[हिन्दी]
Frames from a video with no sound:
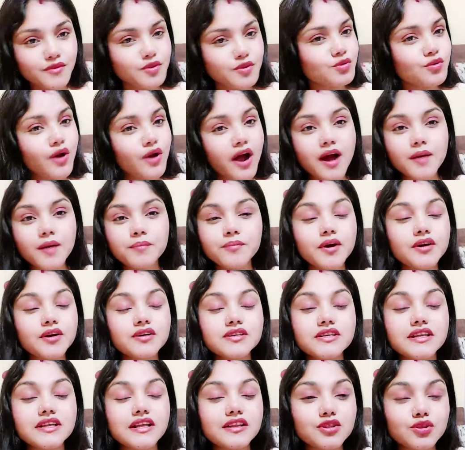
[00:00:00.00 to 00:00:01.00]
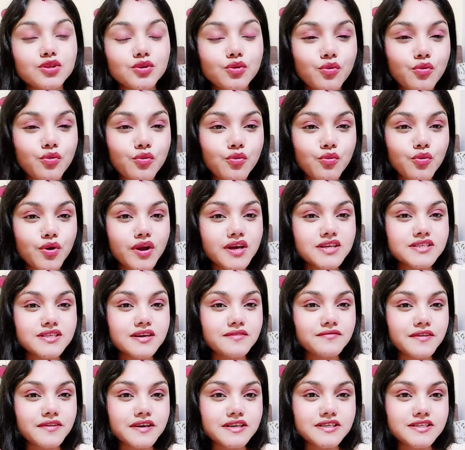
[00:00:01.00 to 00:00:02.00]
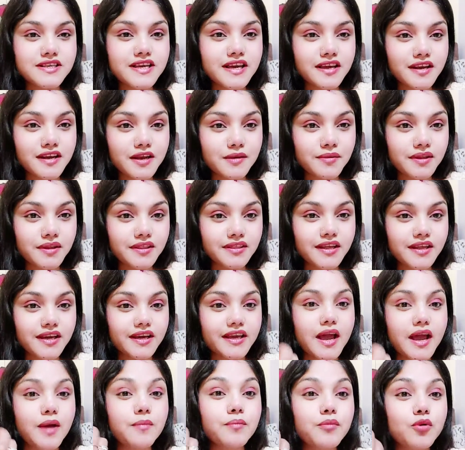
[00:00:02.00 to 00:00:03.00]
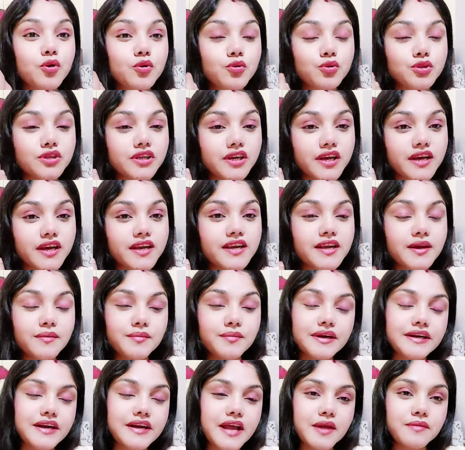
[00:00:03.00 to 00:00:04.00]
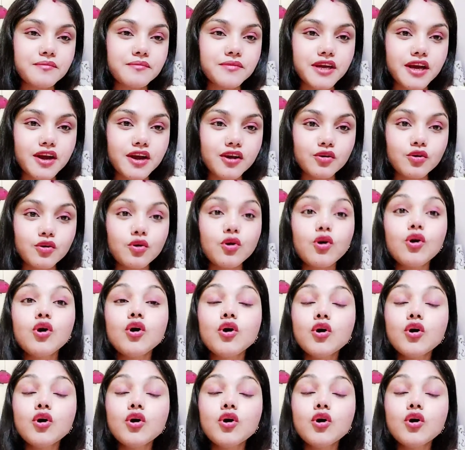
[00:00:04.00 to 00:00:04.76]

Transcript: तो आपका थोड़ा सा फर्ज ये नहीं बनता कि आप खुद के लिए भी टाइम निकालो